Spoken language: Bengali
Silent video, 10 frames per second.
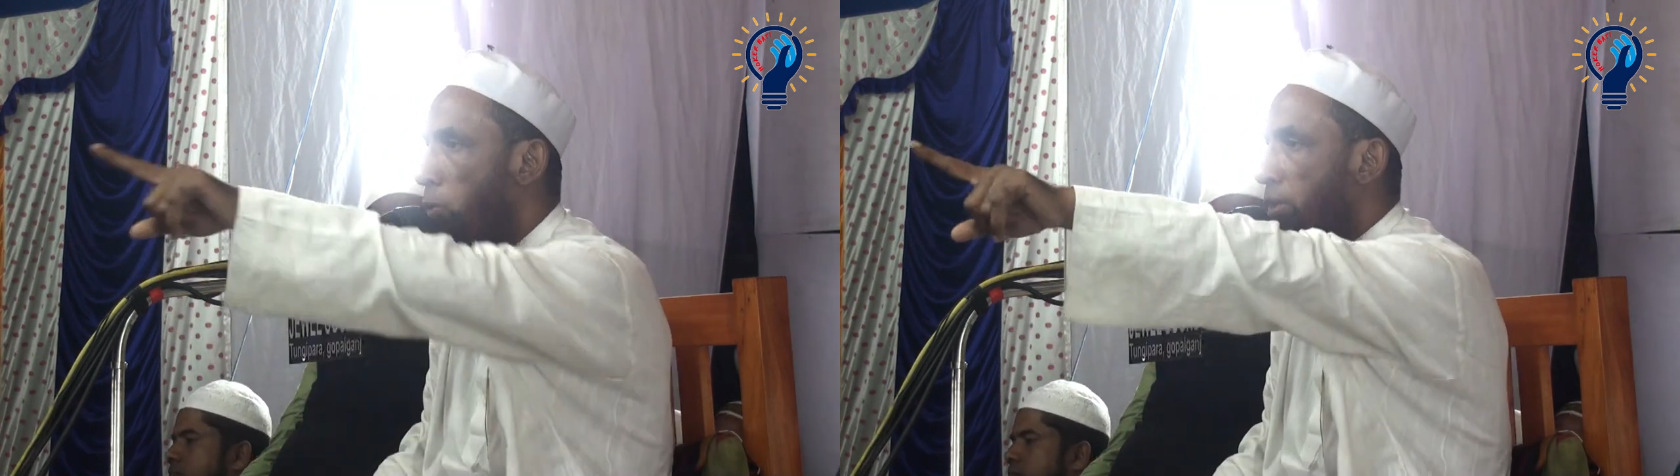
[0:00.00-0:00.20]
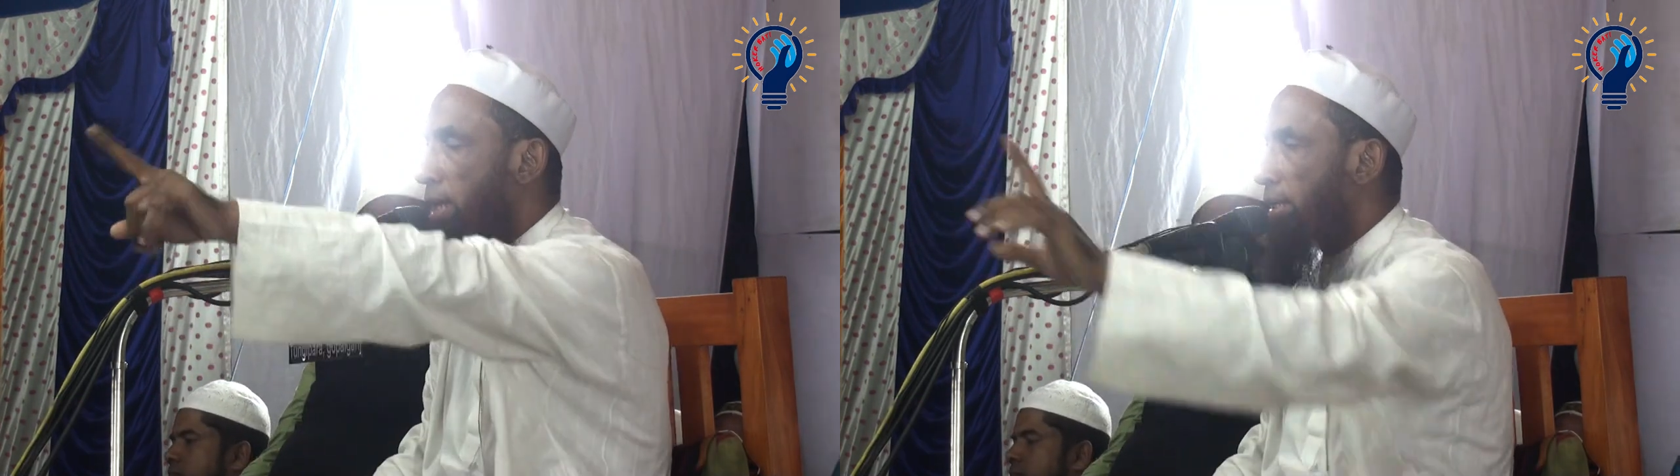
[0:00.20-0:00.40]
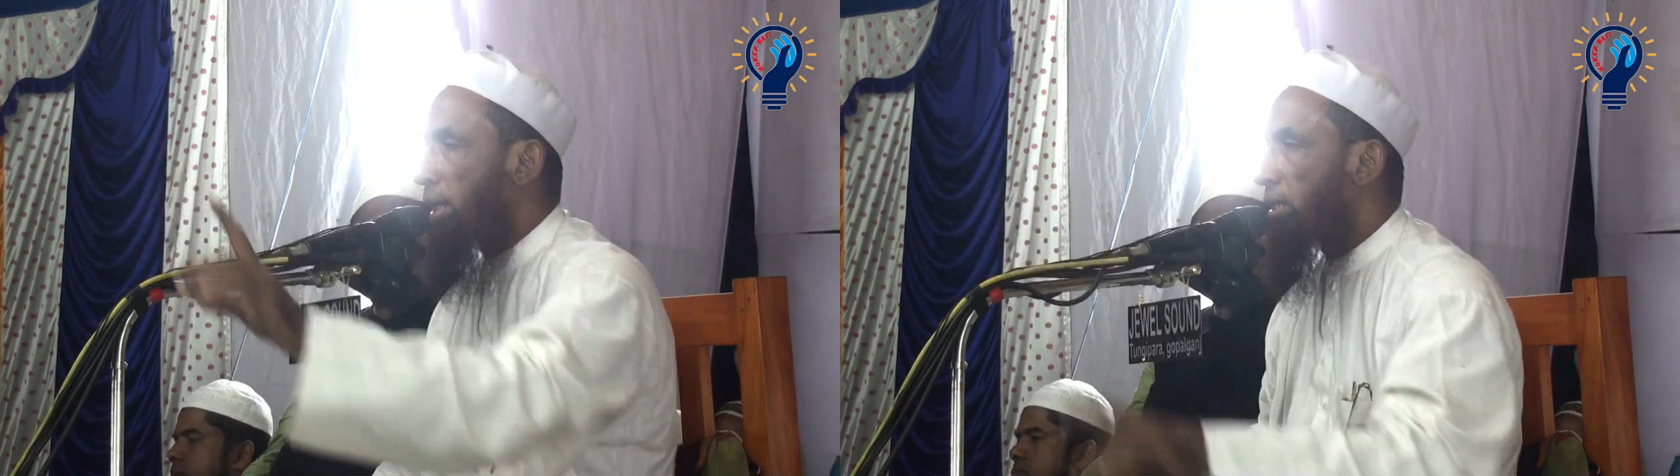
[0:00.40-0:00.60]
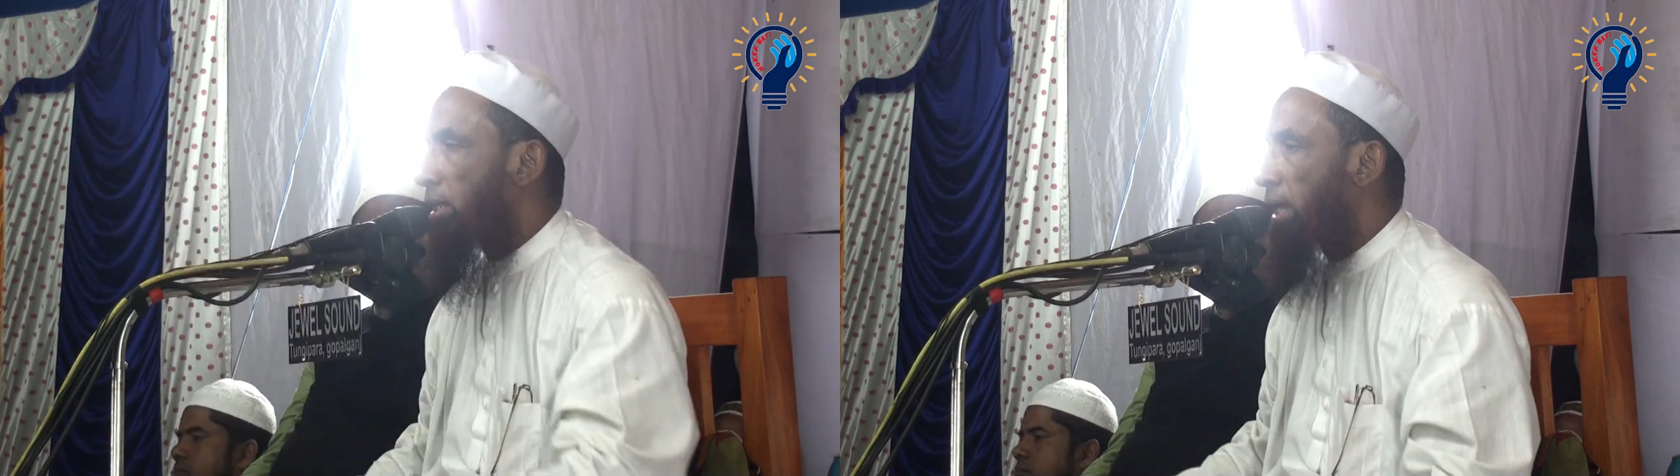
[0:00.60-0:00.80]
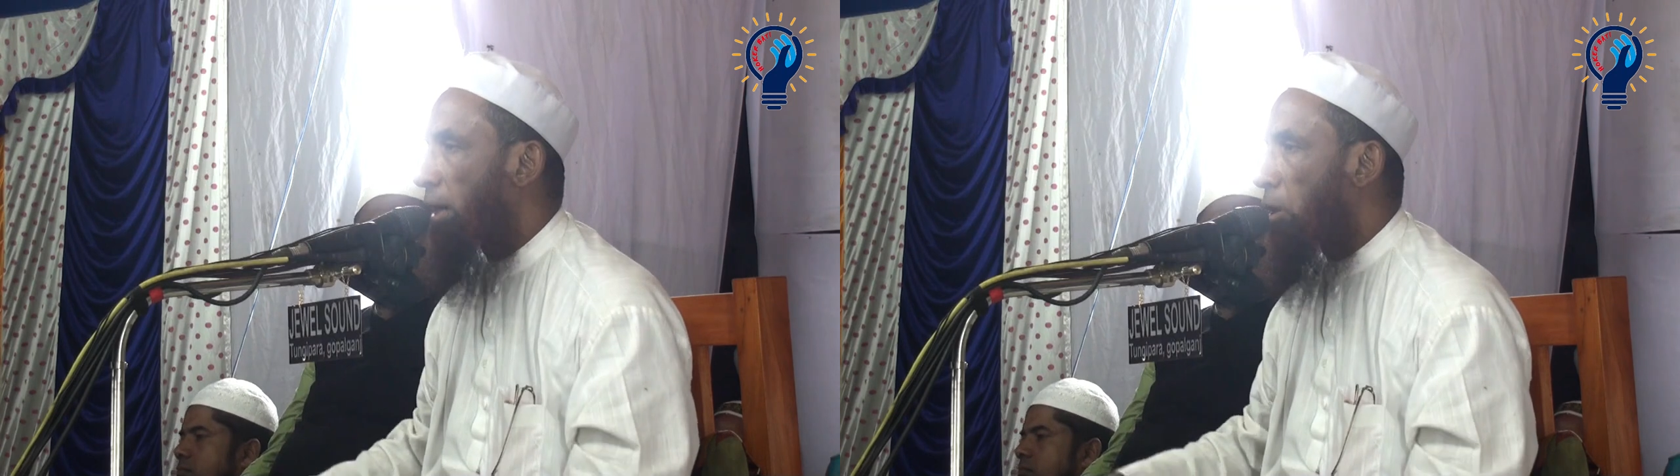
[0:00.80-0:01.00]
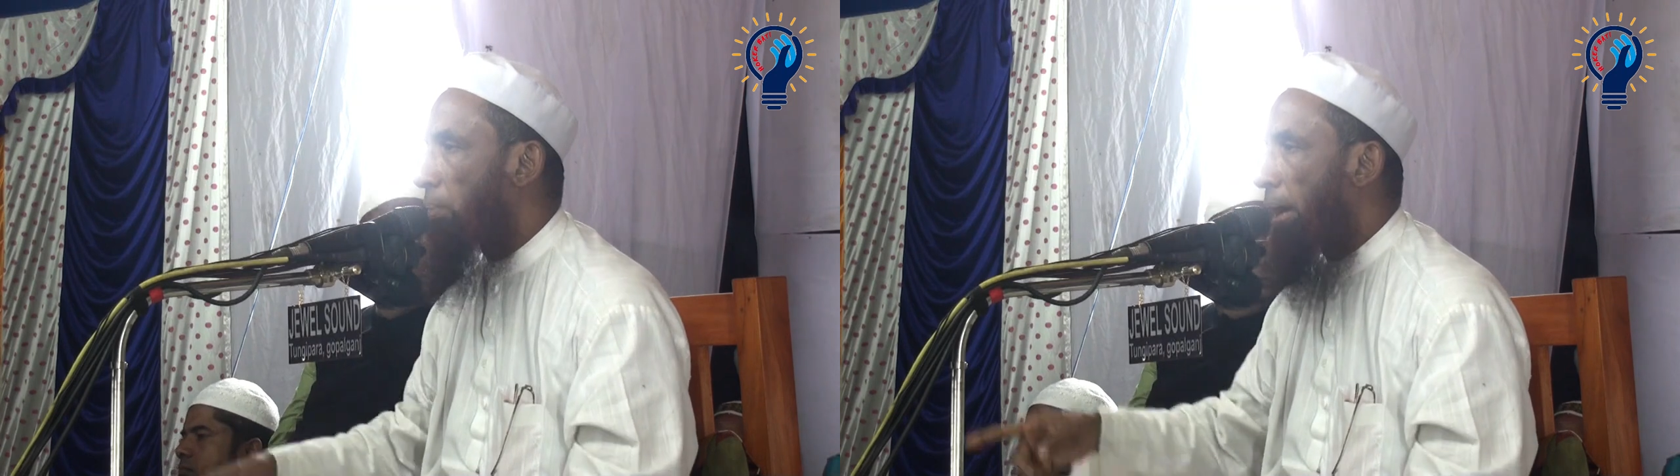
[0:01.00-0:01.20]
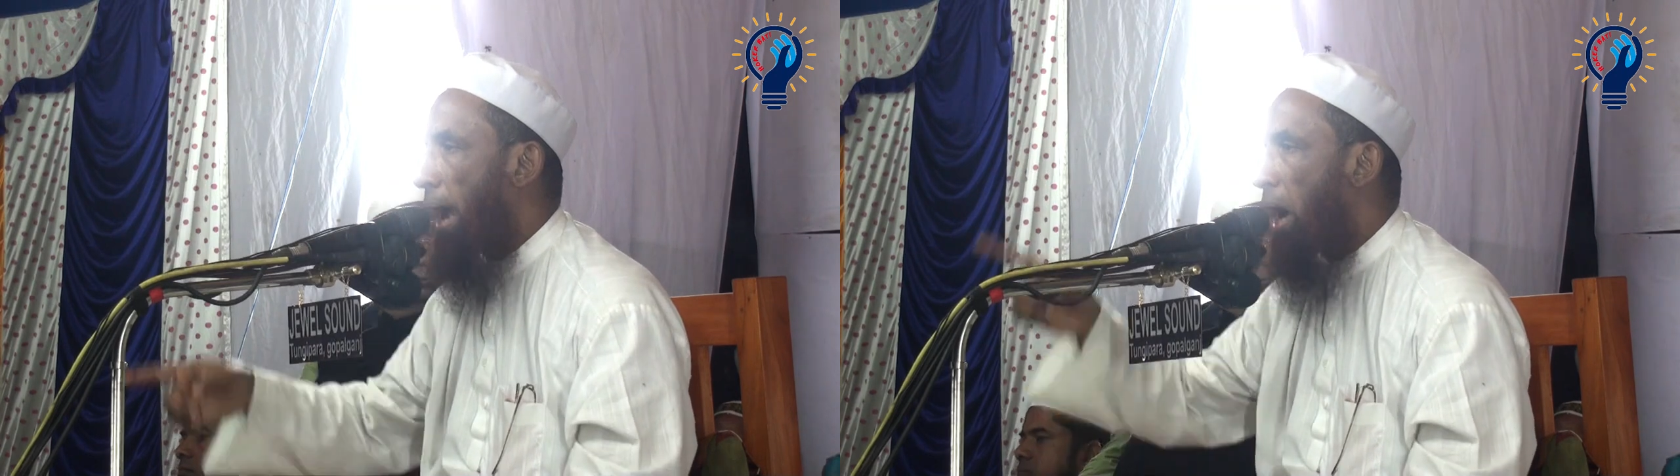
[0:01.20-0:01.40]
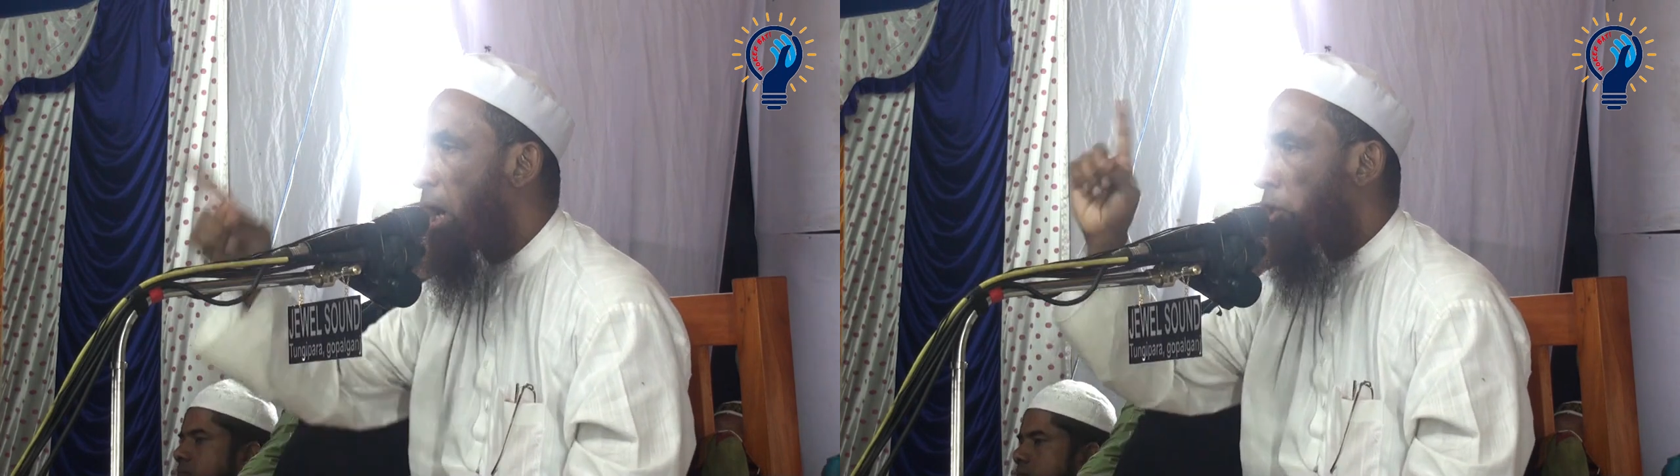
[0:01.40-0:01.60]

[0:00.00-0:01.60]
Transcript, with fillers: উস্তাদরে সিদ্ধা করবা না